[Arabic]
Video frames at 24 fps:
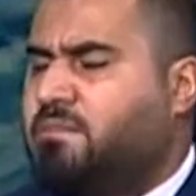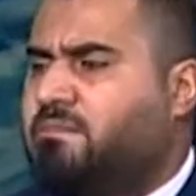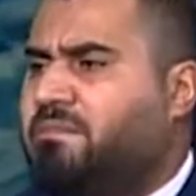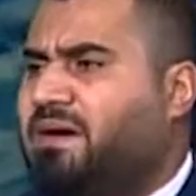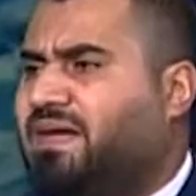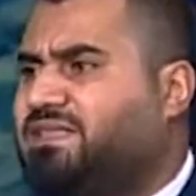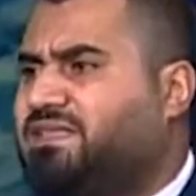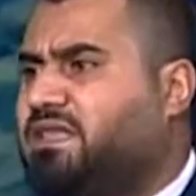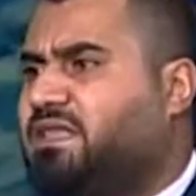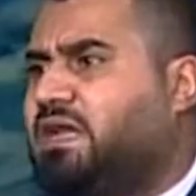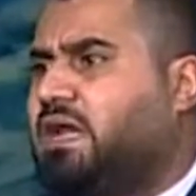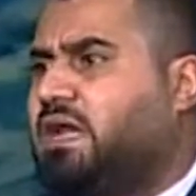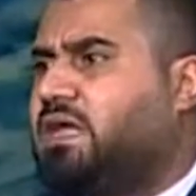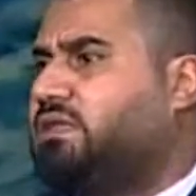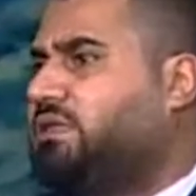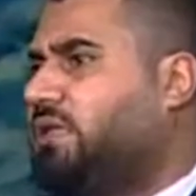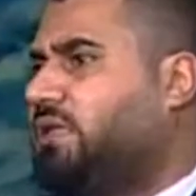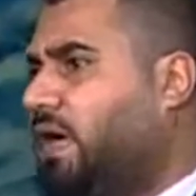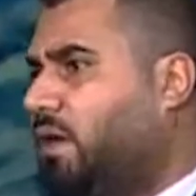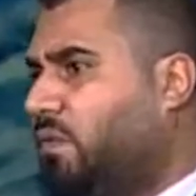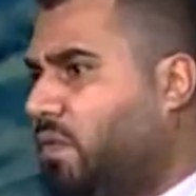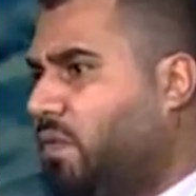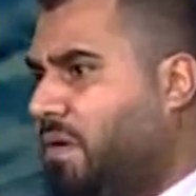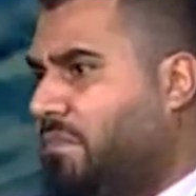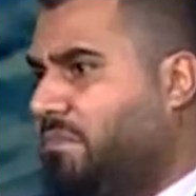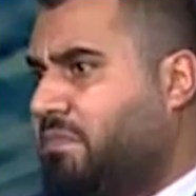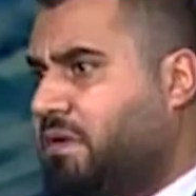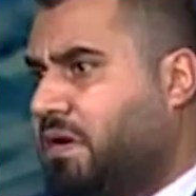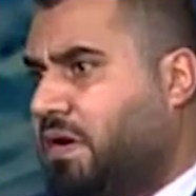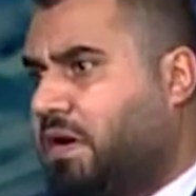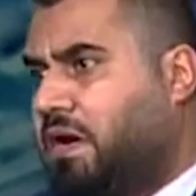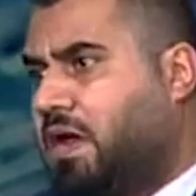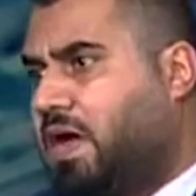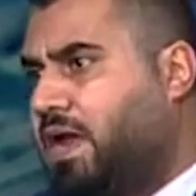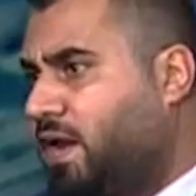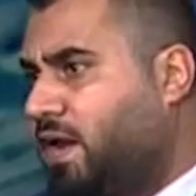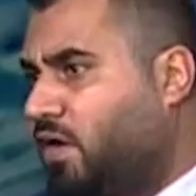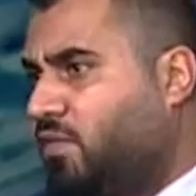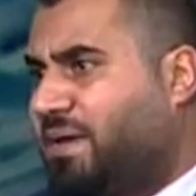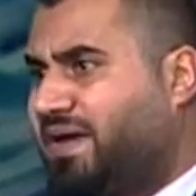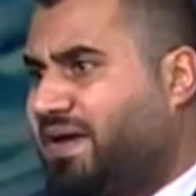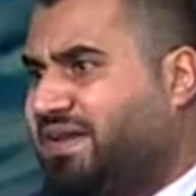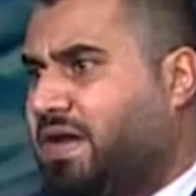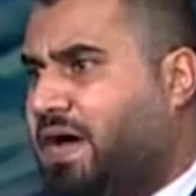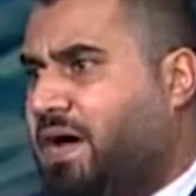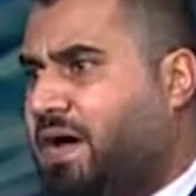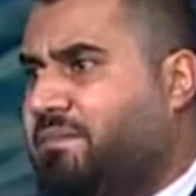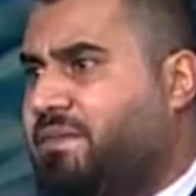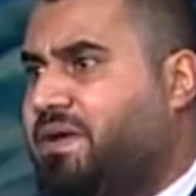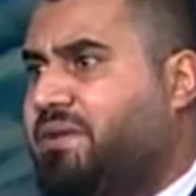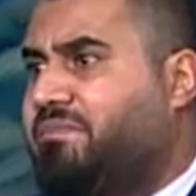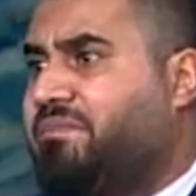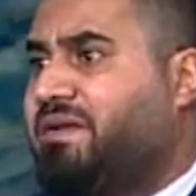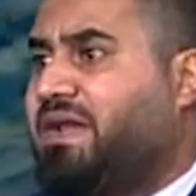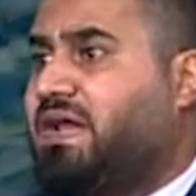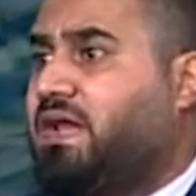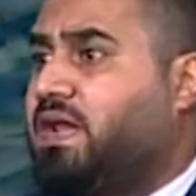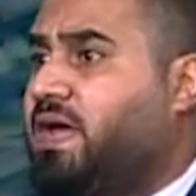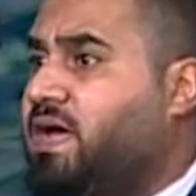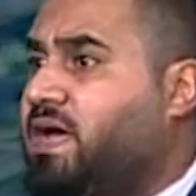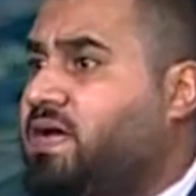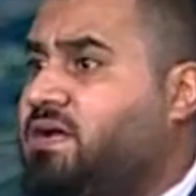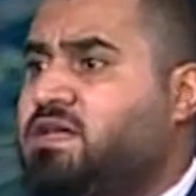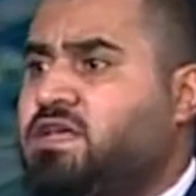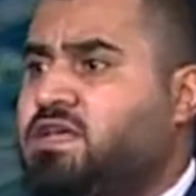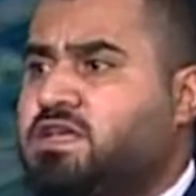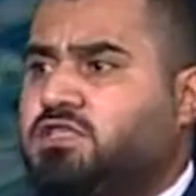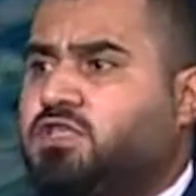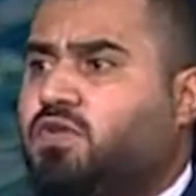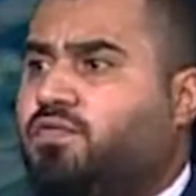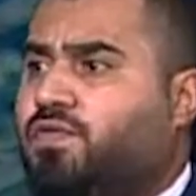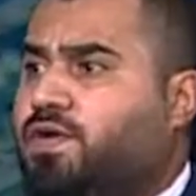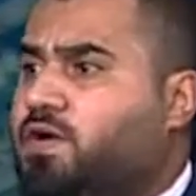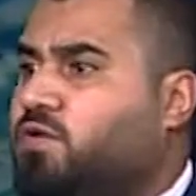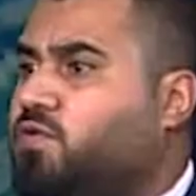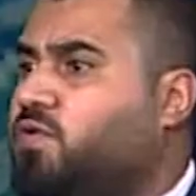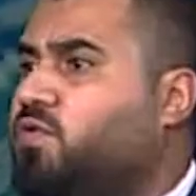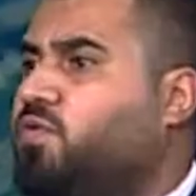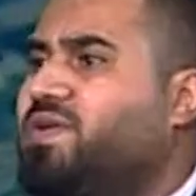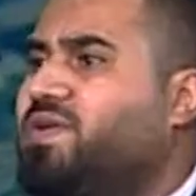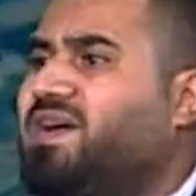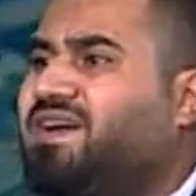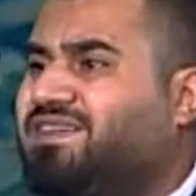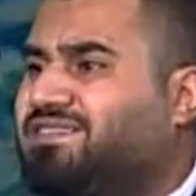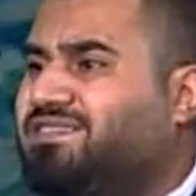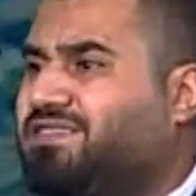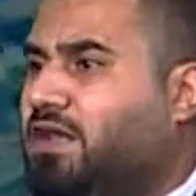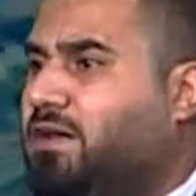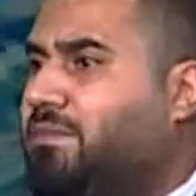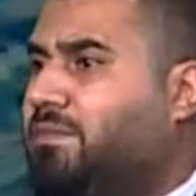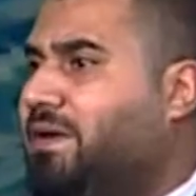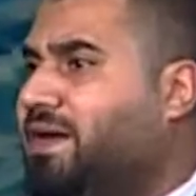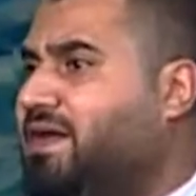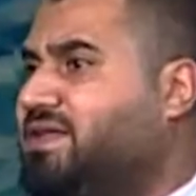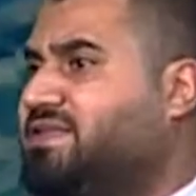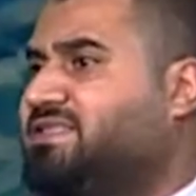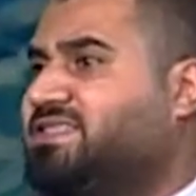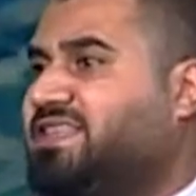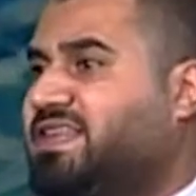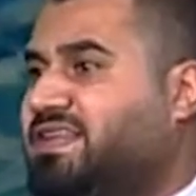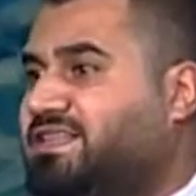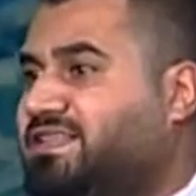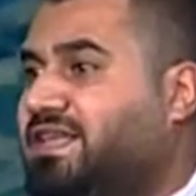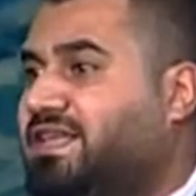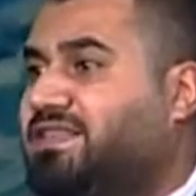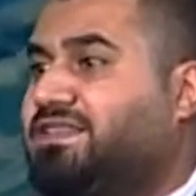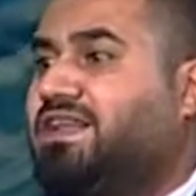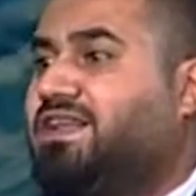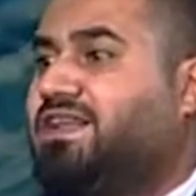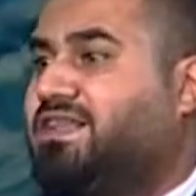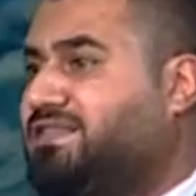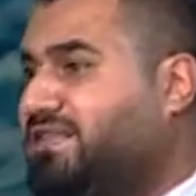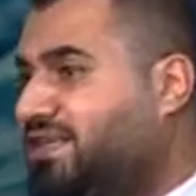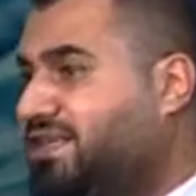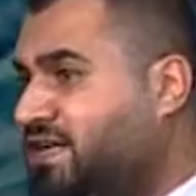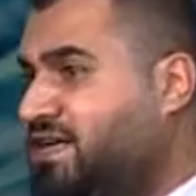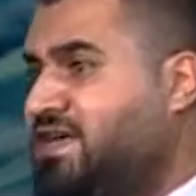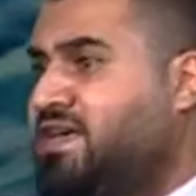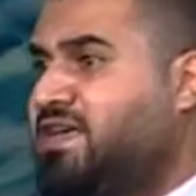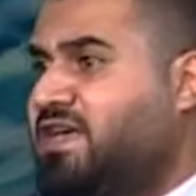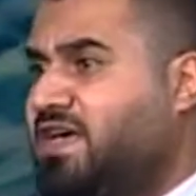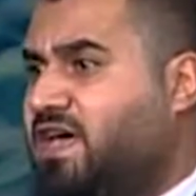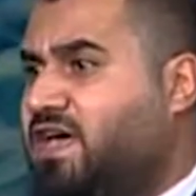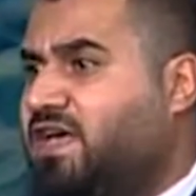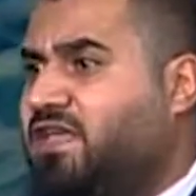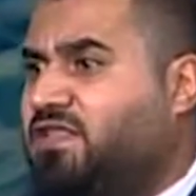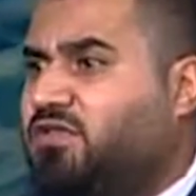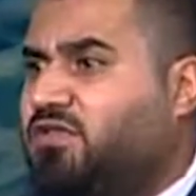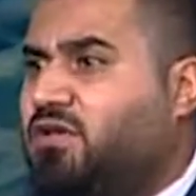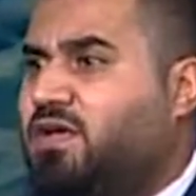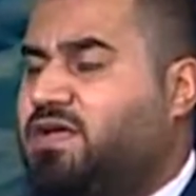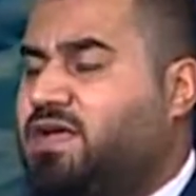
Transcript: بعد ثلاث أعوام من الآن أو بعد عامين من الآن سوف يكون هناك طلب على السندات التي آه،